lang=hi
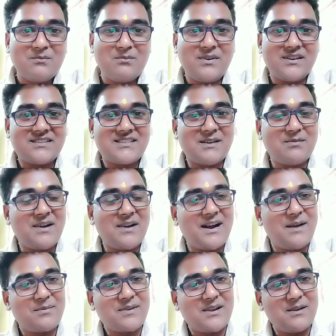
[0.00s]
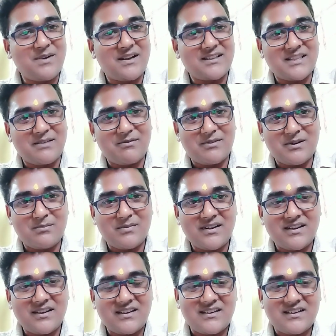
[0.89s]
वे सब आपके वातावरण
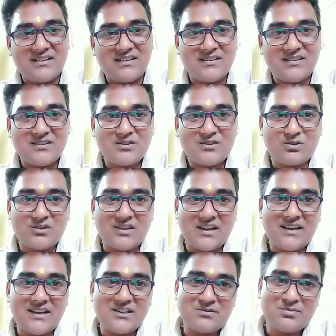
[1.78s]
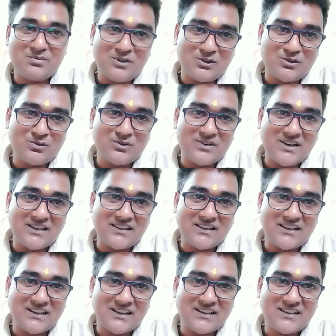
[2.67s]
में स्वतः स्फुरित हो
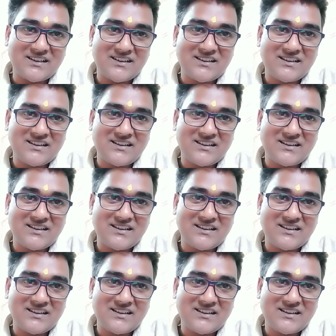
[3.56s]
जाते हैं